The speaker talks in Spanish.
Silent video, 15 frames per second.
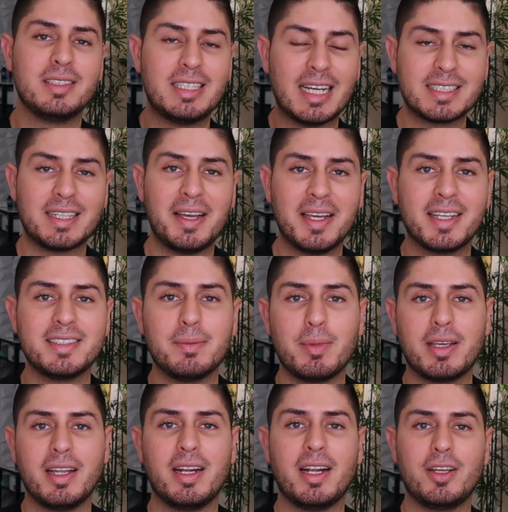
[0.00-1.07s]
Ya saben que si me
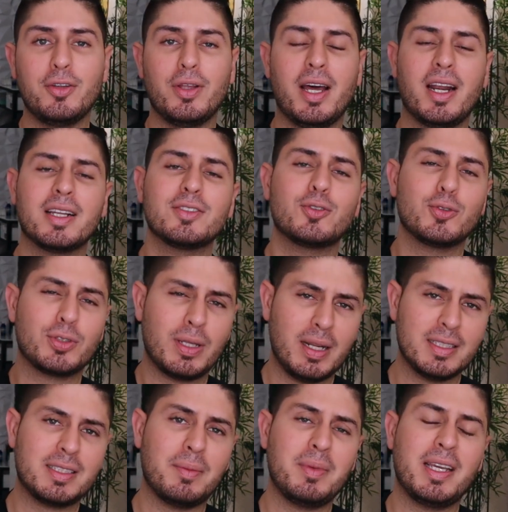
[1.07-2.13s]
quieren ayudar,
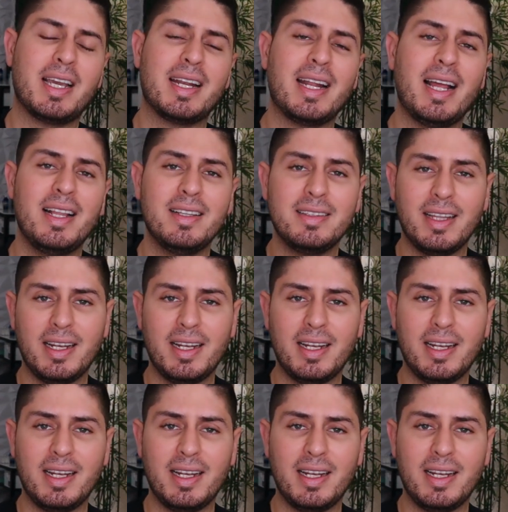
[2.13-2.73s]
suscríbanse a mi canal,